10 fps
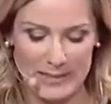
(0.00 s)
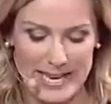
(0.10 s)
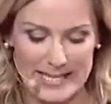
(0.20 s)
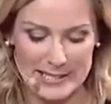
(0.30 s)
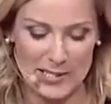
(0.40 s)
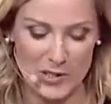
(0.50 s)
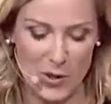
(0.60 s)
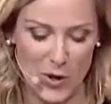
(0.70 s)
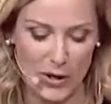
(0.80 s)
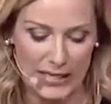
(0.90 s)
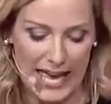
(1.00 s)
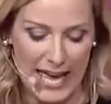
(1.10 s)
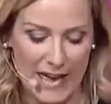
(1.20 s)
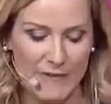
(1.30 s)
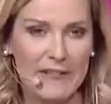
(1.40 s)
nächsten Talk.
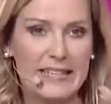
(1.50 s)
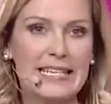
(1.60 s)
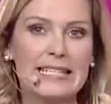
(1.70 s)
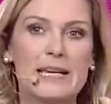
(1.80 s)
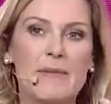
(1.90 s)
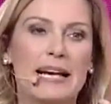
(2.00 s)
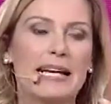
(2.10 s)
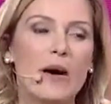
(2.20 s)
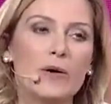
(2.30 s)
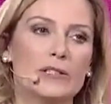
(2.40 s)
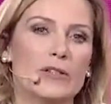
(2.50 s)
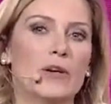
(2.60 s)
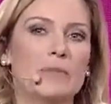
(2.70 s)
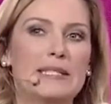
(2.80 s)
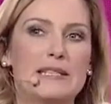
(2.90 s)
Wir werden das Thema Cloud noch
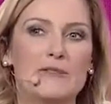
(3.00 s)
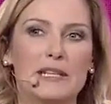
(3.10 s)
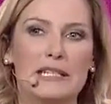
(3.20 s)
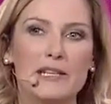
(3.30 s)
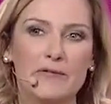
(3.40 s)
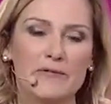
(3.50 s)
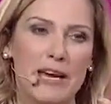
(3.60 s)
ein bisschen vertiefen.